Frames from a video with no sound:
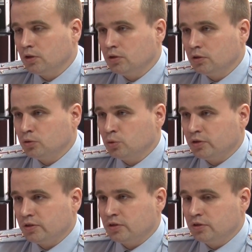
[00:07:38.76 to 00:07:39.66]
то
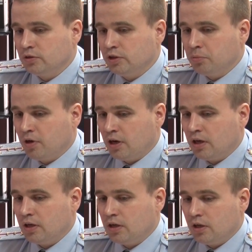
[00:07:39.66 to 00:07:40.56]
есть
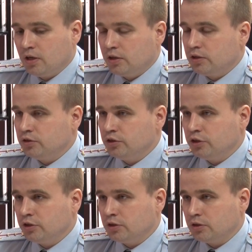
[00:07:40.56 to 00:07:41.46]
либо
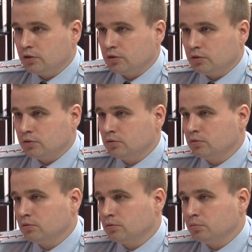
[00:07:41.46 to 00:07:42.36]
не
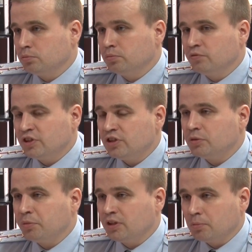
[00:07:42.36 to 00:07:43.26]

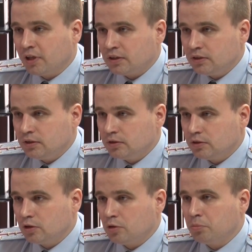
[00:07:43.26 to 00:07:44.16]
вносить предоплаты
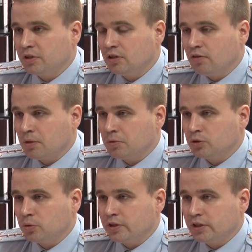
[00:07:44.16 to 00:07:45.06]
по товарам,
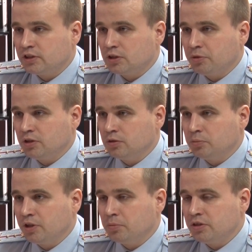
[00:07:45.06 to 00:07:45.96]
которые они хотят
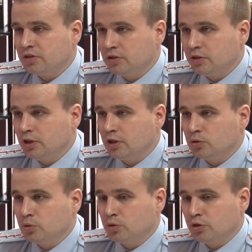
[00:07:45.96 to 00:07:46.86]
приобрести. То